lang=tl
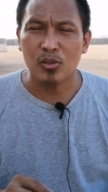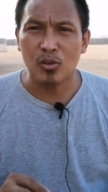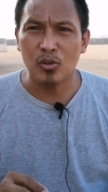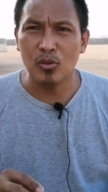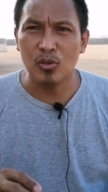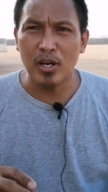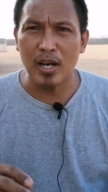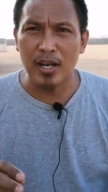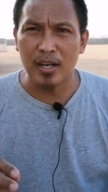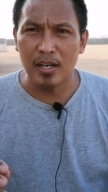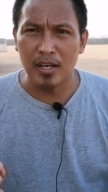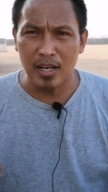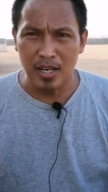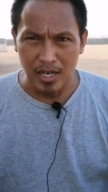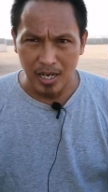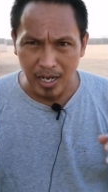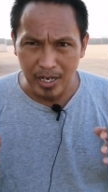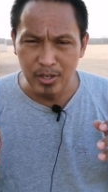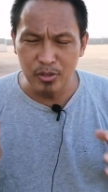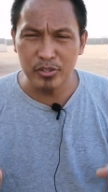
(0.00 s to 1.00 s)
kung
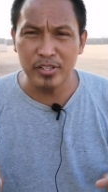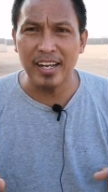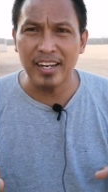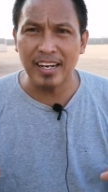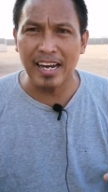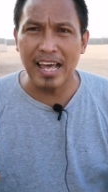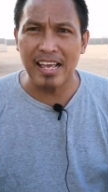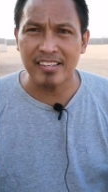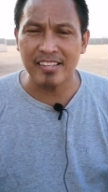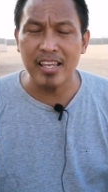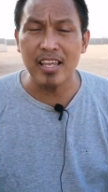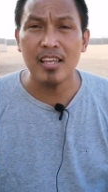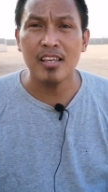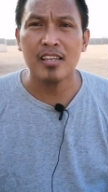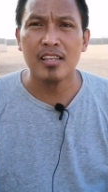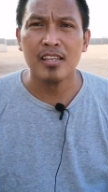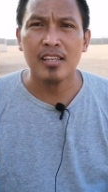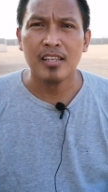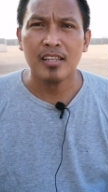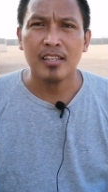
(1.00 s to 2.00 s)
ano siyang klase